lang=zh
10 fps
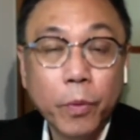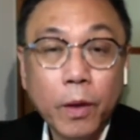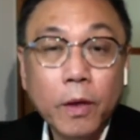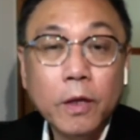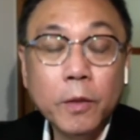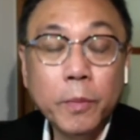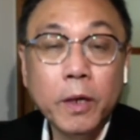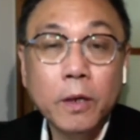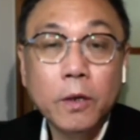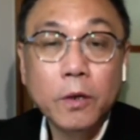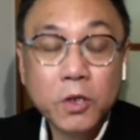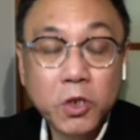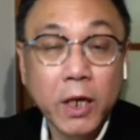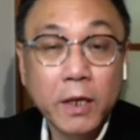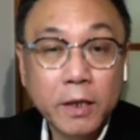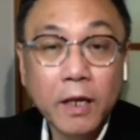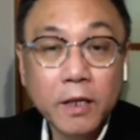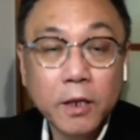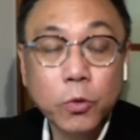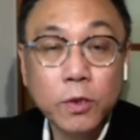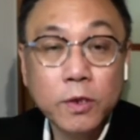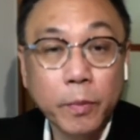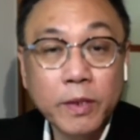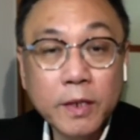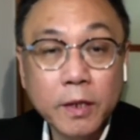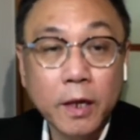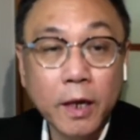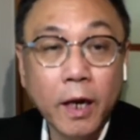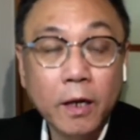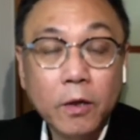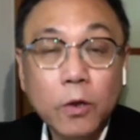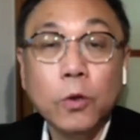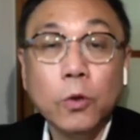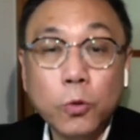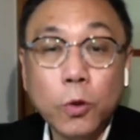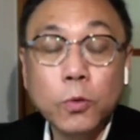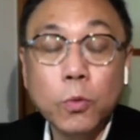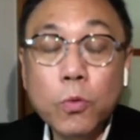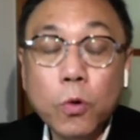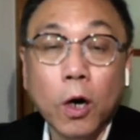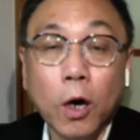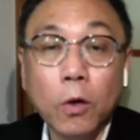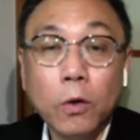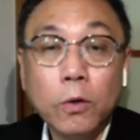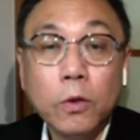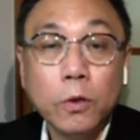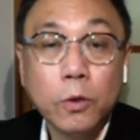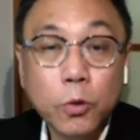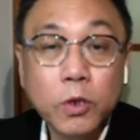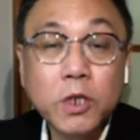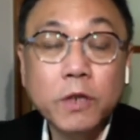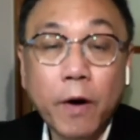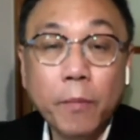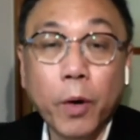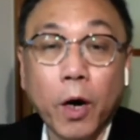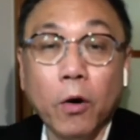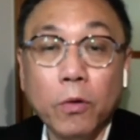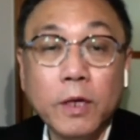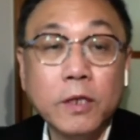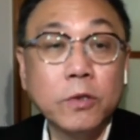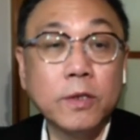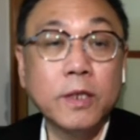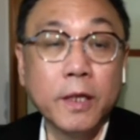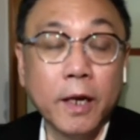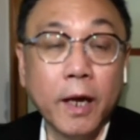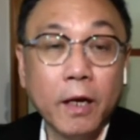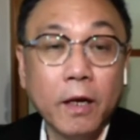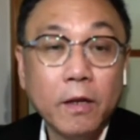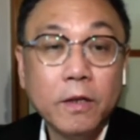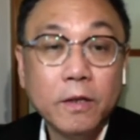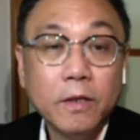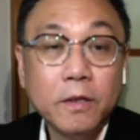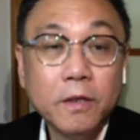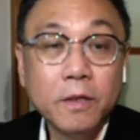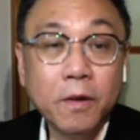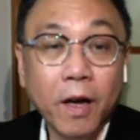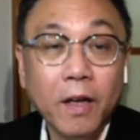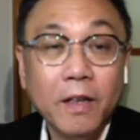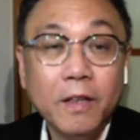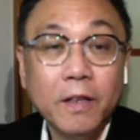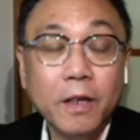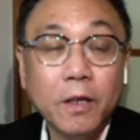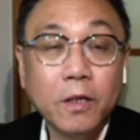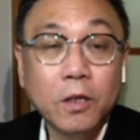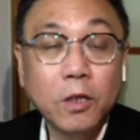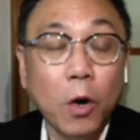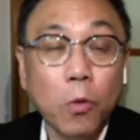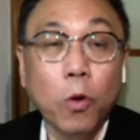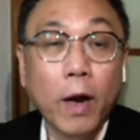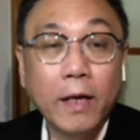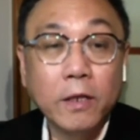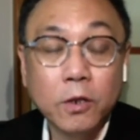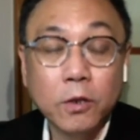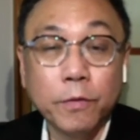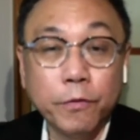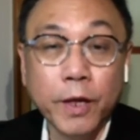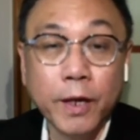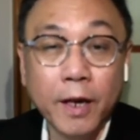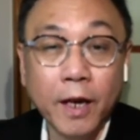那么简单的说什么正能量？说中国好。说西方不好，那就是正能量，那那个调过来就是负能量，